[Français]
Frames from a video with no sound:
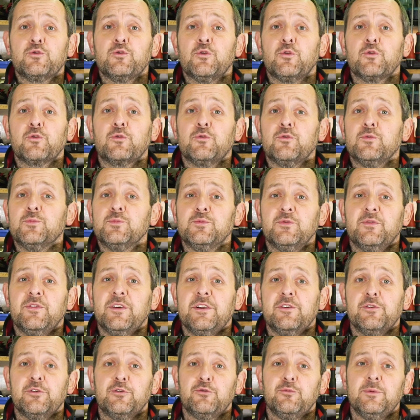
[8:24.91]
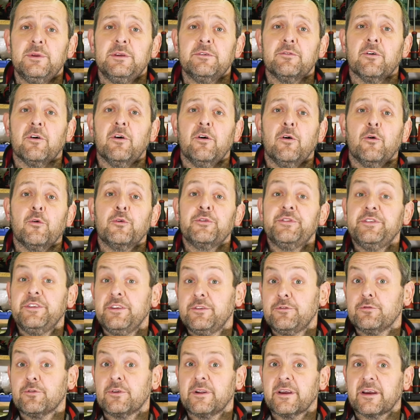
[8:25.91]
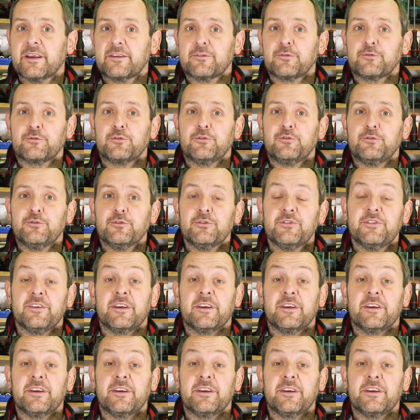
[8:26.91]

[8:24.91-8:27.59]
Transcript: Donc vous pouvez le suivre aussi sur les réseaux sociaux.